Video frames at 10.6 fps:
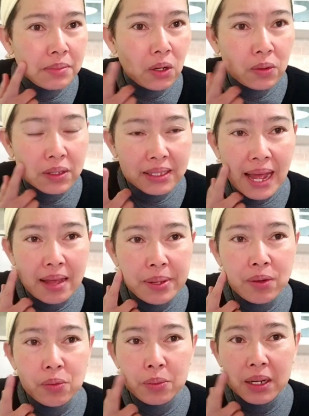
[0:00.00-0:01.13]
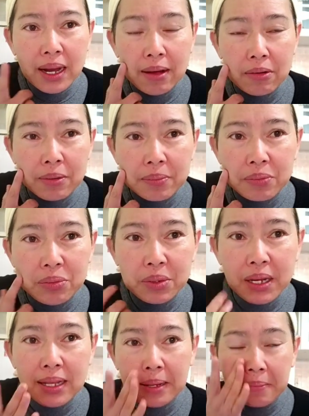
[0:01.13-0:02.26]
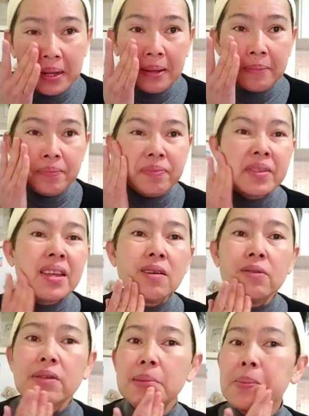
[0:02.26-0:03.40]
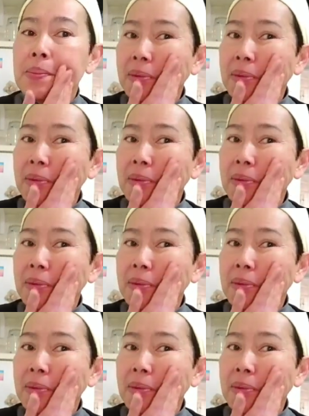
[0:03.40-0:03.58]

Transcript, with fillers: ลงใต้ผิวหมดแล้วเพื่อนเห็นไหมคะเขาซึม